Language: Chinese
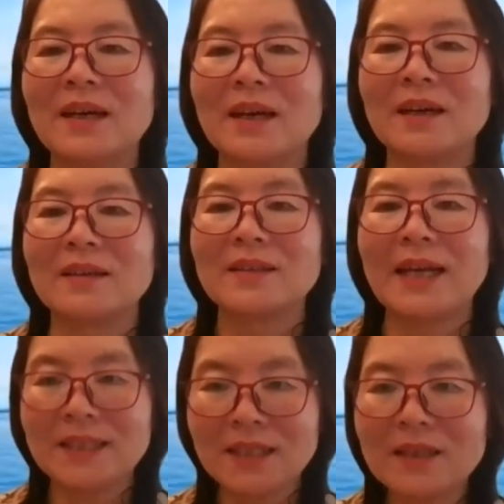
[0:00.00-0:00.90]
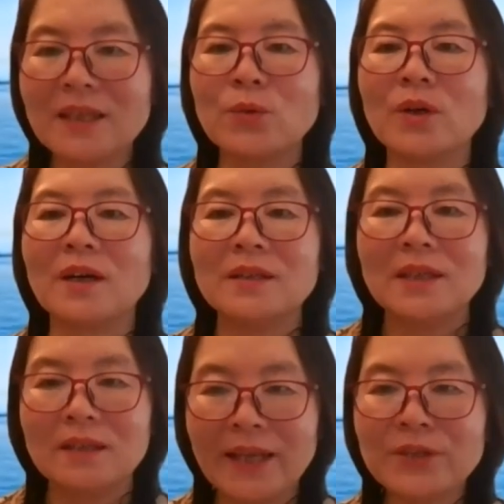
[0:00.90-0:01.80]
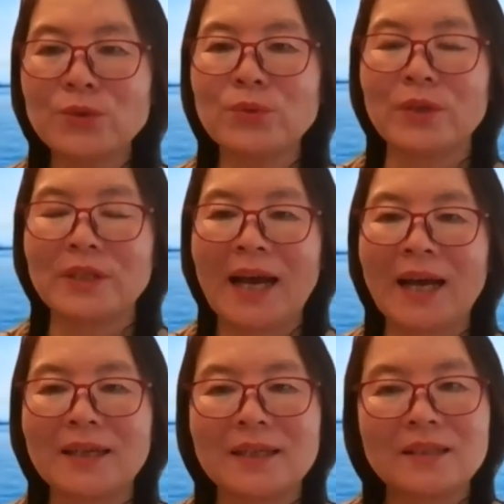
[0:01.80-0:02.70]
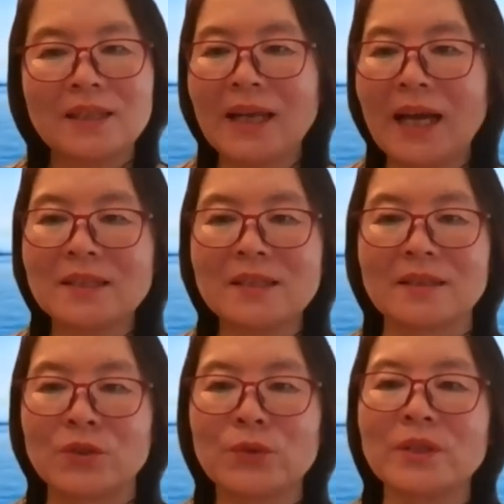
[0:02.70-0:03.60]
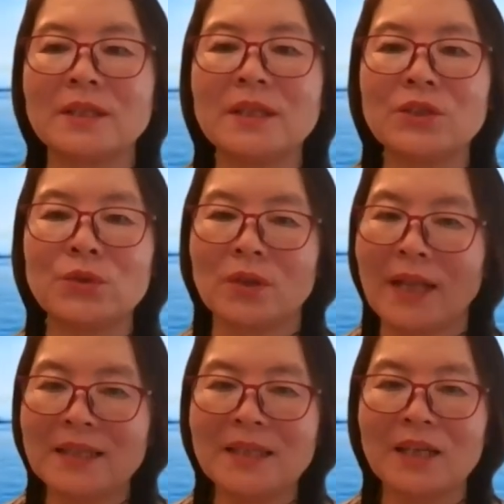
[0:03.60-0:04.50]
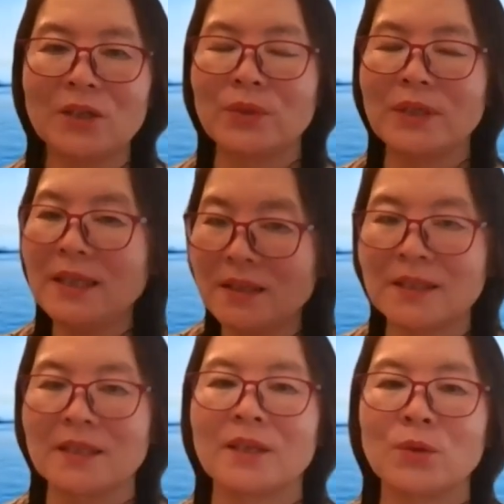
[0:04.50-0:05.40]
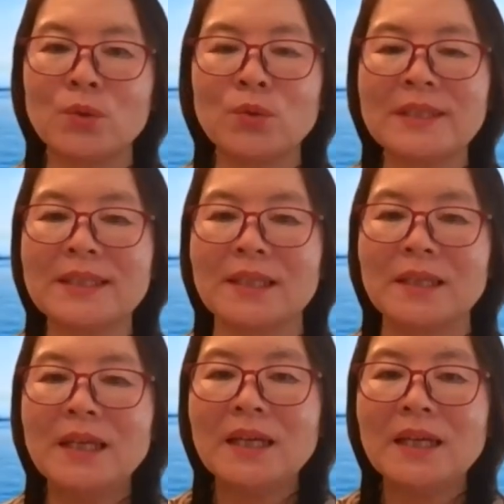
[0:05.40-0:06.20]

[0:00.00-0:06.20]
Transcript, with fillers: 啊，他经历过耶稣与他跟他死去的弟兄拉萨路一起的哭泣，